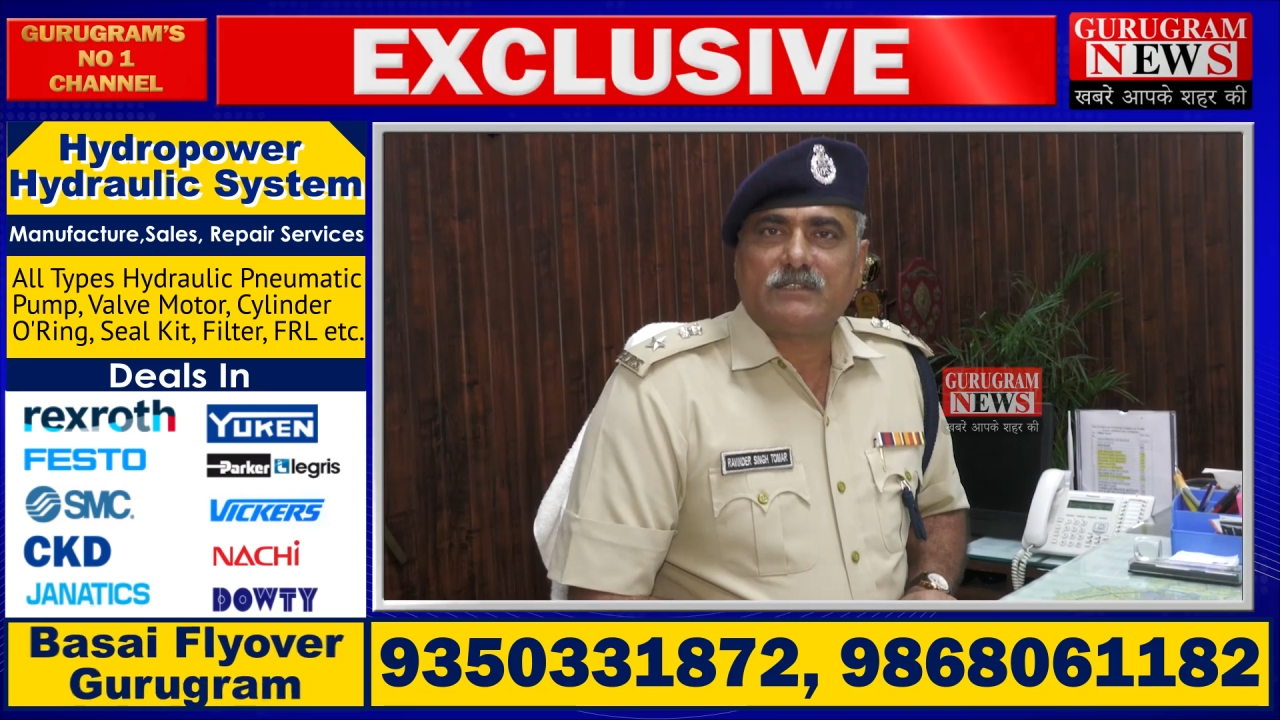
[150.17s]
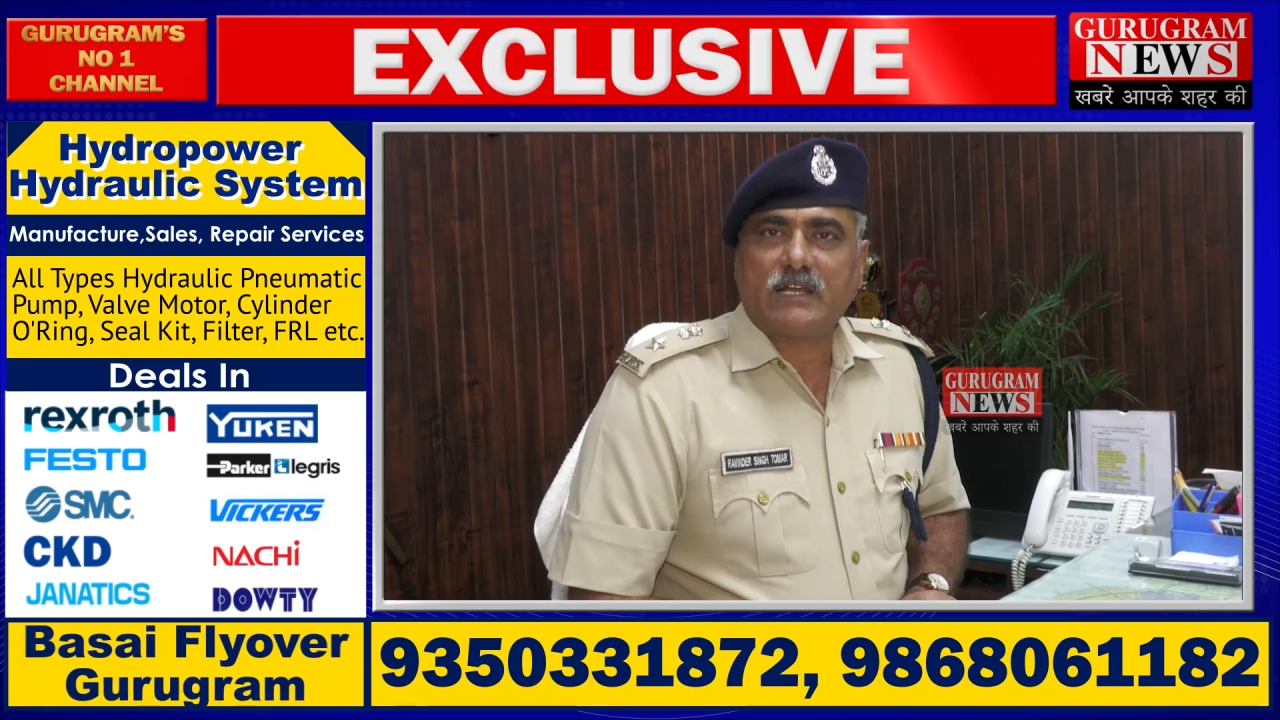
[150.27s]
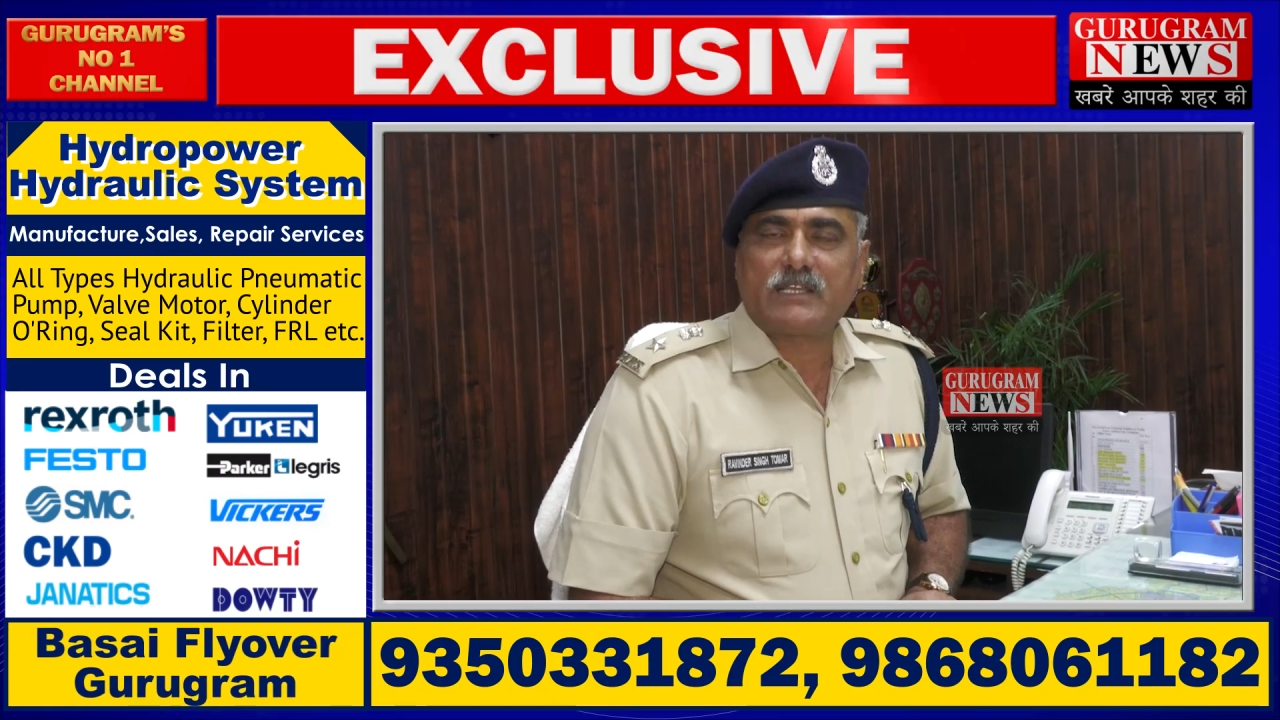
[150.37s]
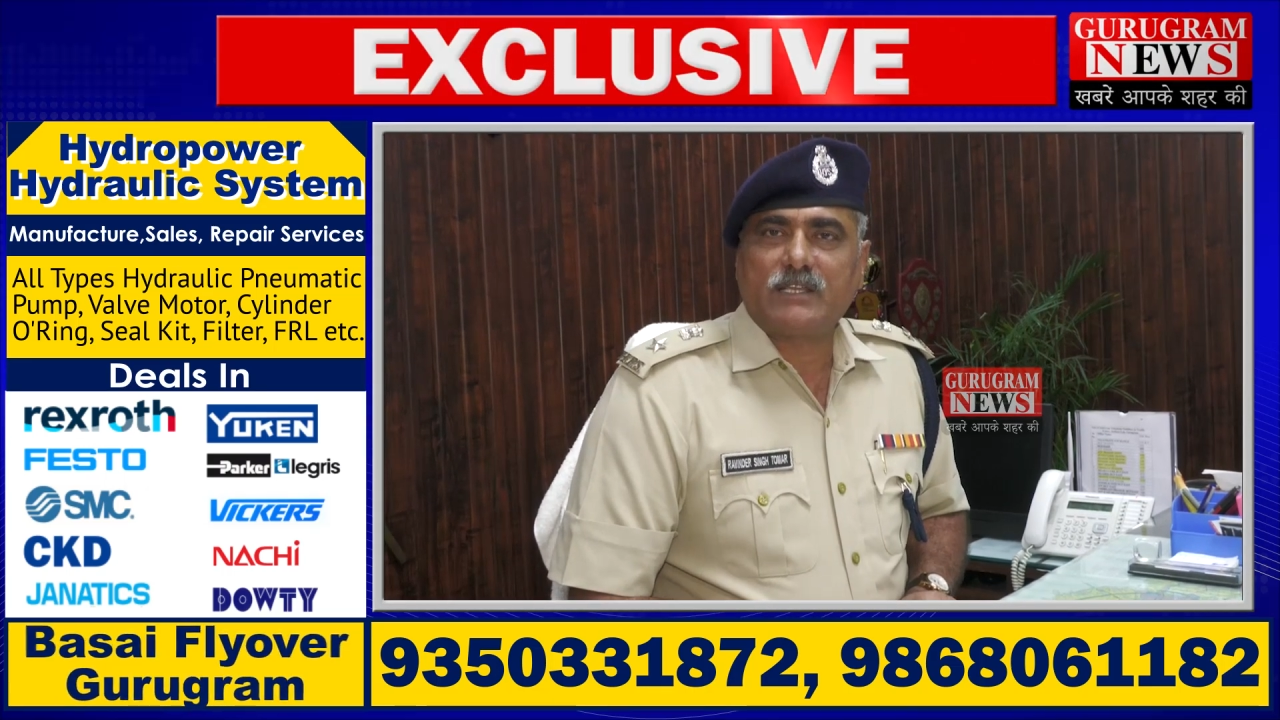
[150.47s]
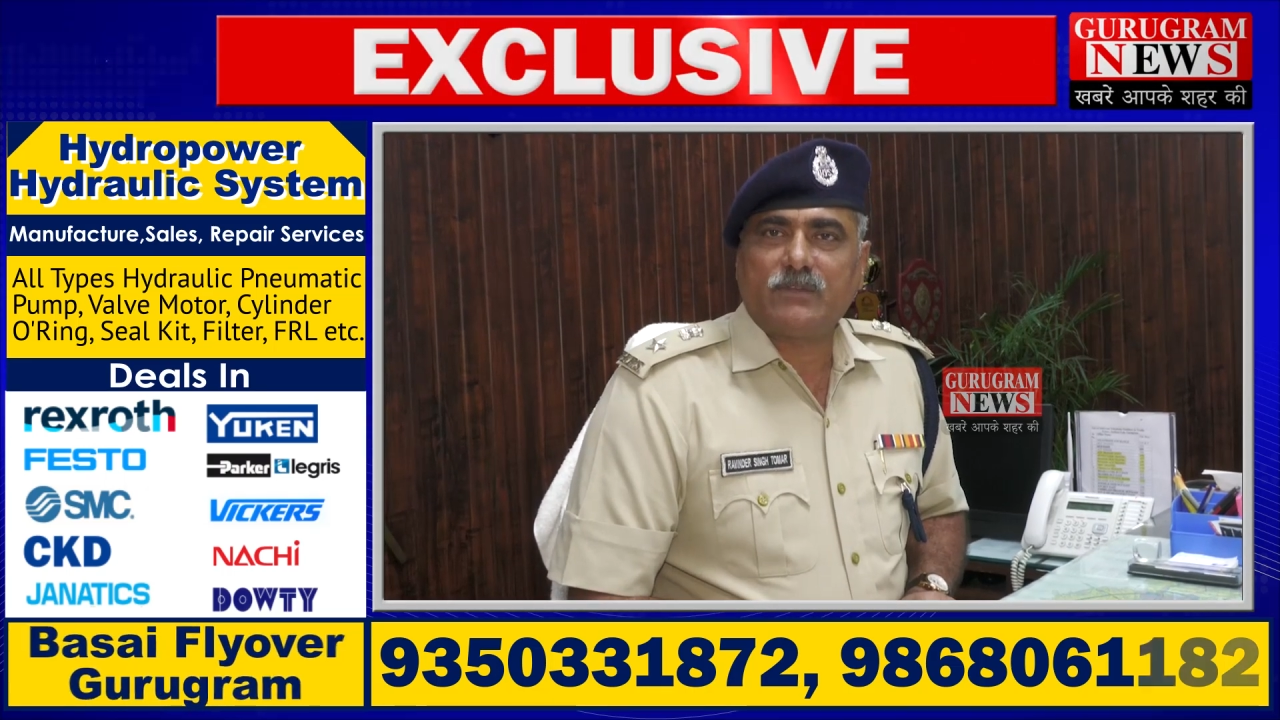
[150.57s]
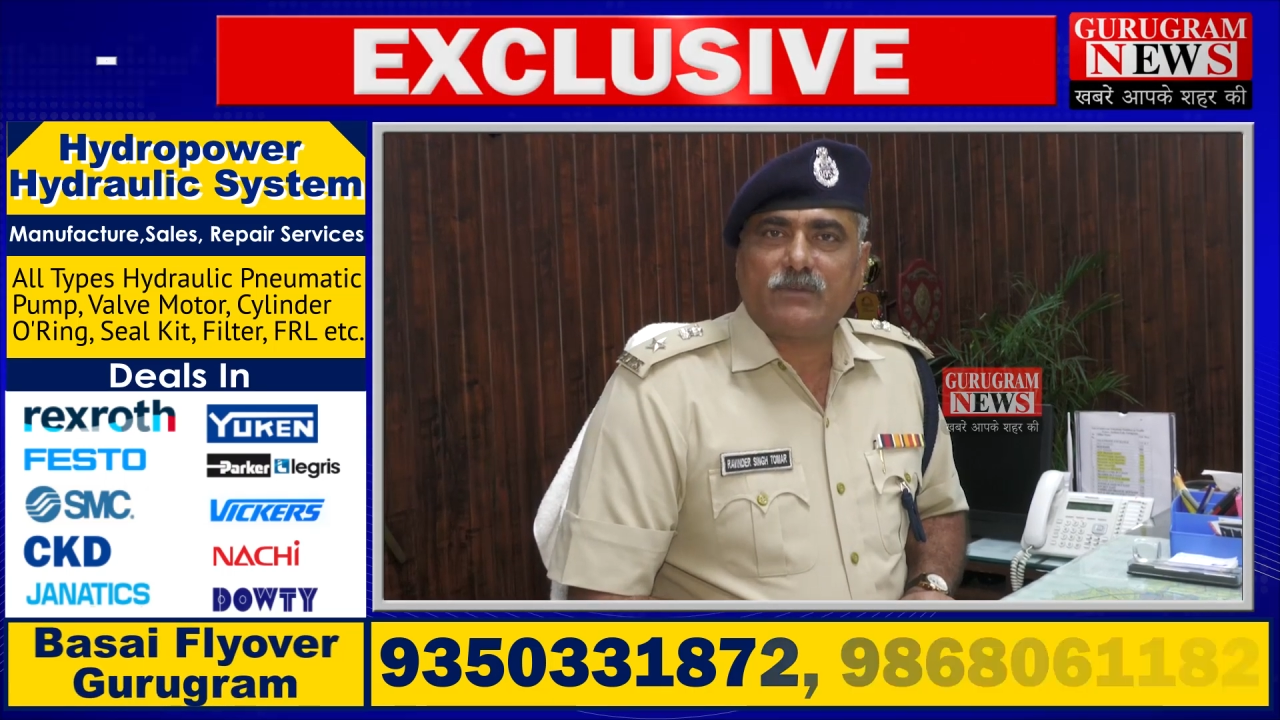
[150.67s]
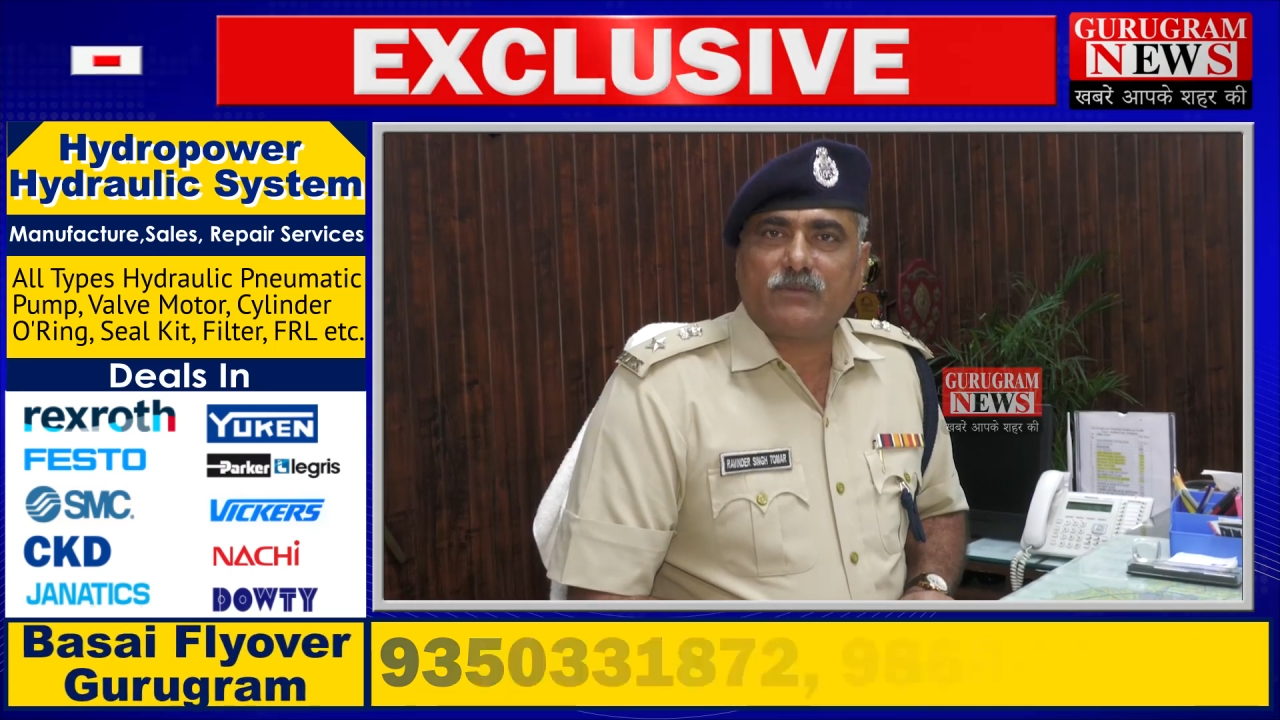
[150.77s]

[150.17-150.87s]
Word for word: ताकि